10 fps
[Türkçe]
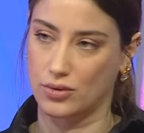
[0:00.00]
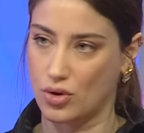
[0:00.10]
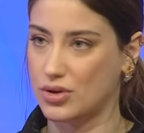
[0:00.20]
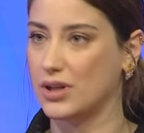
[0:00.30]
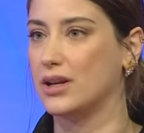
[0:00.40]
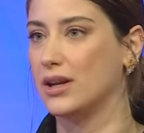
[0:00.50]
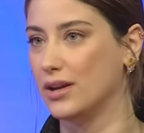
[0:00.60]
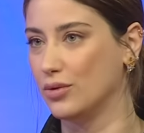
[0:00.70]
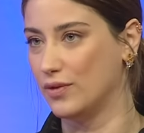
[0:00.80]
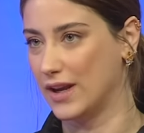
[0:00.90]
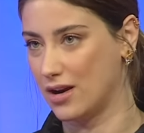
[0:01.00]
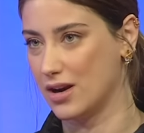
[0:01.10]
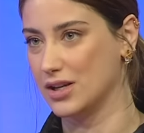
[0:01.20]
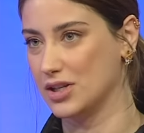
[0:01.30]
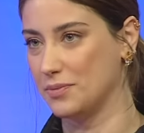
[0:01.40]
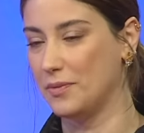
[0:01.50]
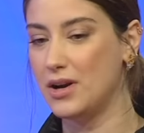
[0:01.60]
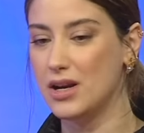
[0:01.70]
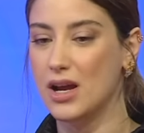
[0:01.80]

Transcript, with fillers: Dört tane üvey kardeşim var.